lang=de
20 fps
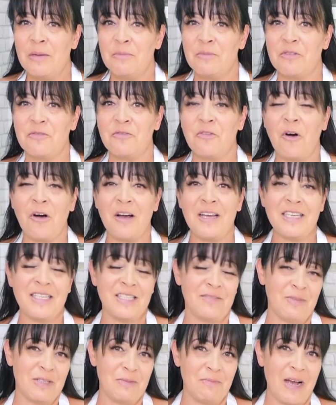bevor
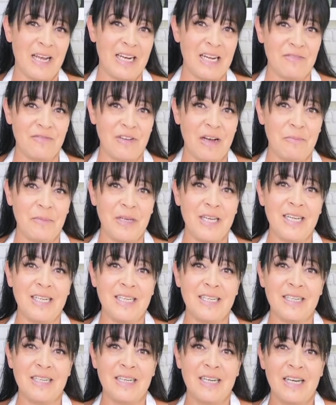ich mit meiner
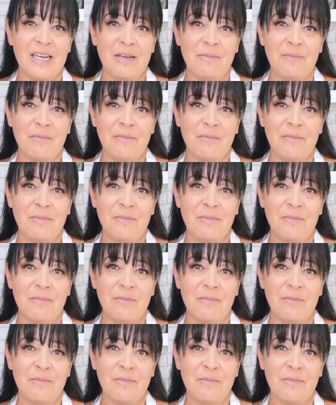Familie